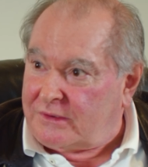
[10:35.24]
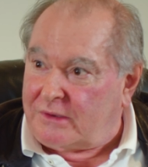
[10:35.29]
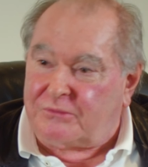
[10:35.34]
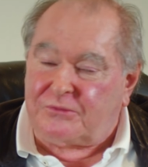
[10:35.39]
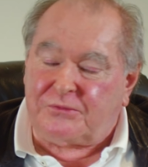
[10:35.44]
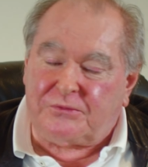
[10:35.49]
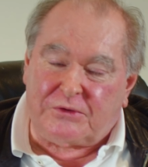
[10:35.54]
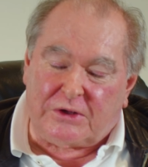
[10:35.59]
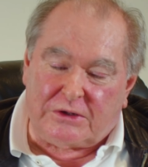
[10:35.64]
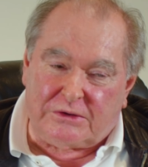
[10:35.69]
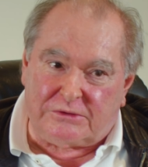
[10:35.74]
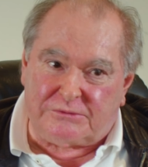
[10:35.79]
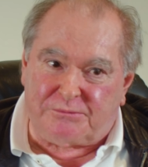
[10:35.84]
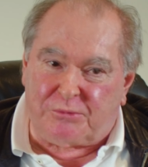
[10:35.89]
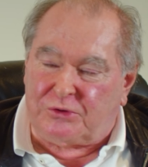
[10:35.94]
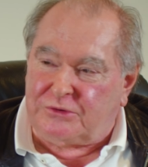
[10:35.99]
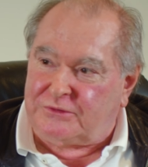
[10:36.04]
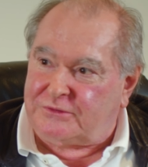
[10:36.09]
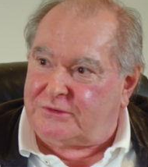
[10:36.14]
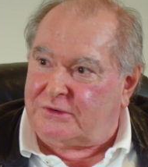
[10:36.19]
wtedy z
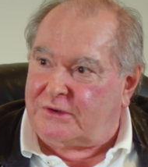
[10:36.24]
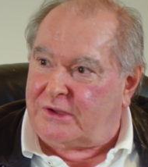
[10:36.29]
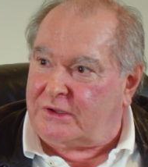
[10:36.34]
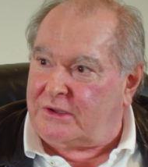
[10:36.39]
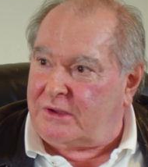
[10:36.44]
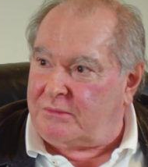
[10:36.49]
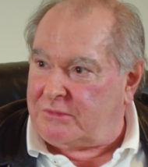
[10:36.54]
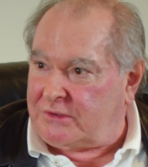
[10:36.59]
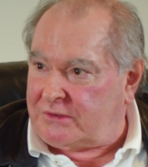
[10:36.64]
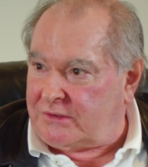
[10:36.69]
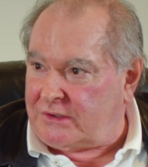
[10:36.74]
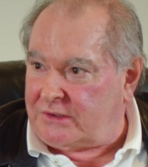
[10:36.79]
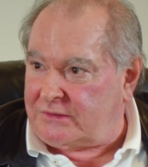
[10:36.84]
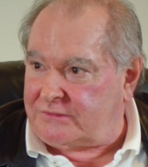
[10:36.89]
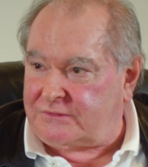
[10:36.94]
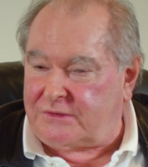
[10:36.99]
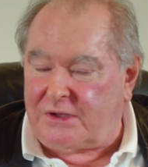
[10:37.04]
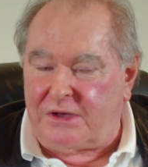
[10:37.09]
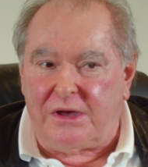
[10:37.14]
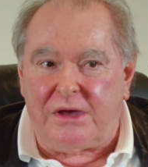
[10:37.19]
polistyrenem,
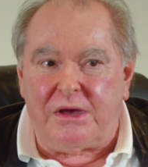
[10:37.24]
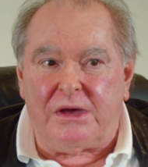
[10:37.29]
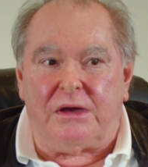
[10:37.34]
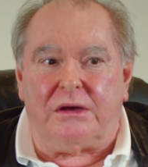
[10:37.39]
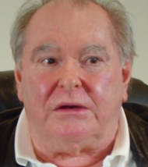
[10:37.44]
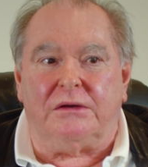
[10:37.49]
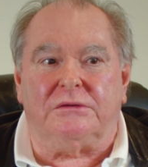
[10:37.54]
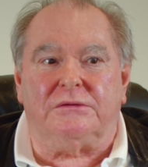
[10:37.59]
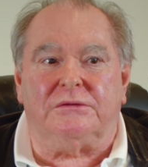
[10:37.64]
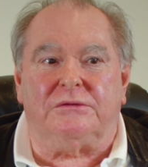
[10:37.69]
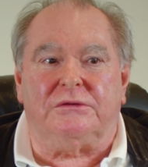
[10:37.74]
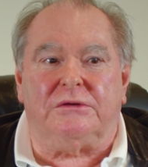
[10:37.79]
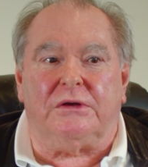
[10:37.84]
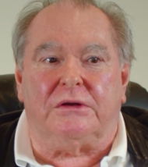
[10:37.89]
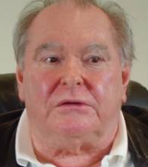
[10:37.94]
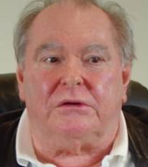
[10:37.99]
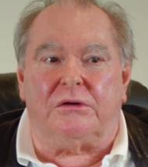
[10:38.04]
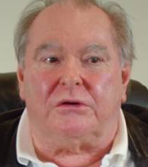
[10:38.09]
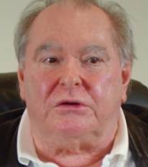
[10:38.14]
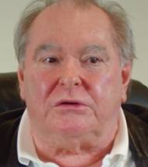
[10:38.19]
teraz mm. z
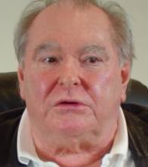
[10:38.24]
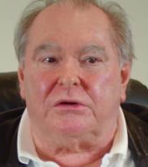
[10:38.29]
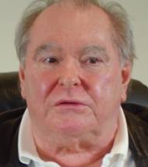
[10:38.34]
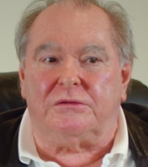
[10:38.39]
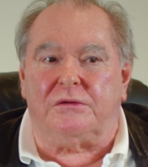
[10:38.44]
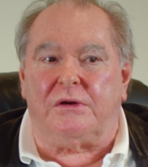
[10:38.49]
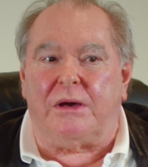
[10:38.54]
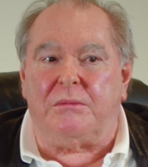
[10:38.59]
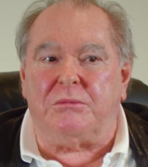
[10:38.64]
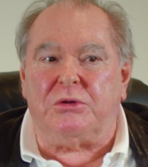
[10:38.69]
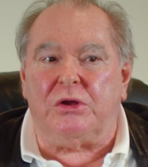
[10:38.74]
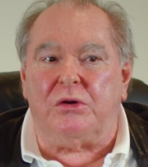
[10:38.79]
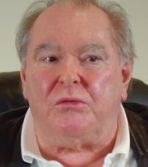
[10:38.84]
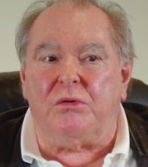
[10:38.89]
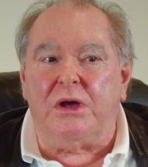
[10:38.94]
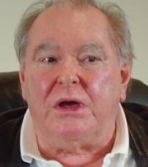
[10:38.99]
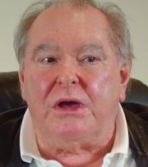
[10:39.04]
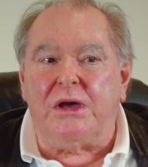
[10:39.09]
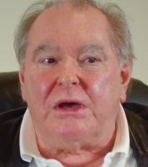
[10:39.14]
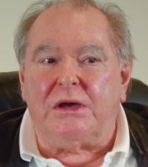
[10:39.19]
dietylohydroksylaminą.
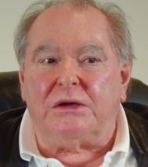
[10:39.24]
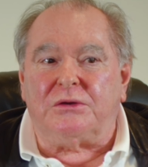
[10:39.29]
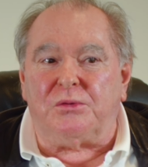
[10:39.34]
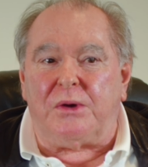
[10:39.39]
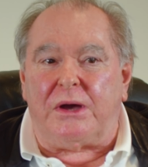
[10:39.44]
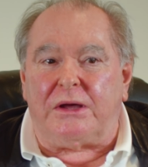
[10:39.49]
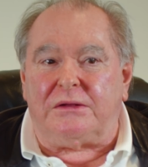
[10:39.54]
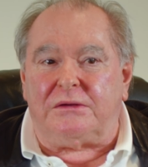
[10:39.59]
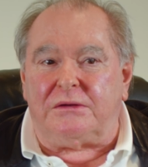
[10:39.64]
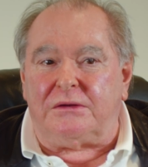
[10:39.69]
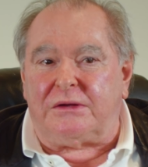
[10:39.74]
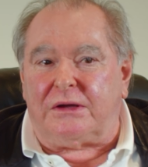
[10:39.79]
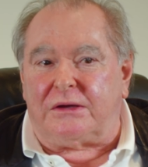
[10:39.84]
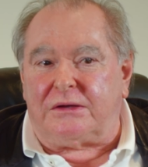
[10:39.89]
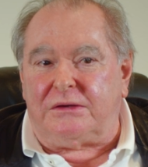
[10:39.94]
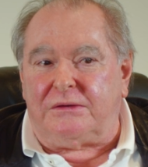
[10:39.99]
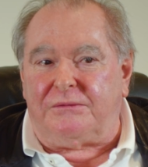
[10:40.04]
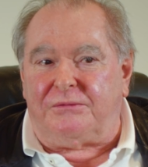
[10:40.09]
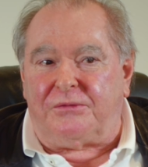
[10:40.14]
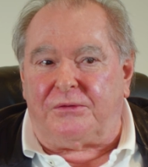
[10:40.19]
Słuchaj, ty
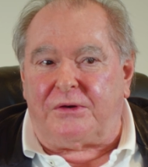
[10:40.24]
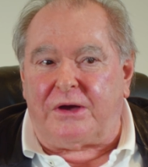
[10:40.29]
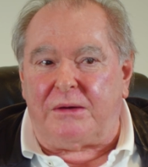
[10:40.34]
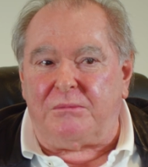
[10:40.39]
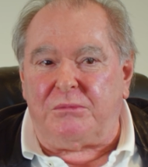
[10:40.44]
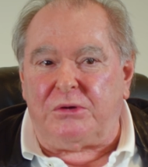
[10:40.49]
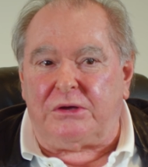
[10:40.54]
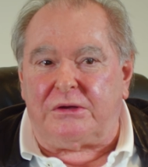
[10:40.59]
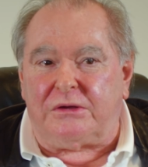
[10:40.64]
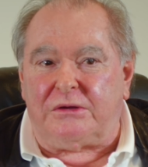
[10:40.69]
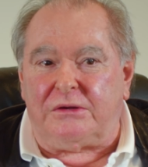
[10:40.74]
taki chemik,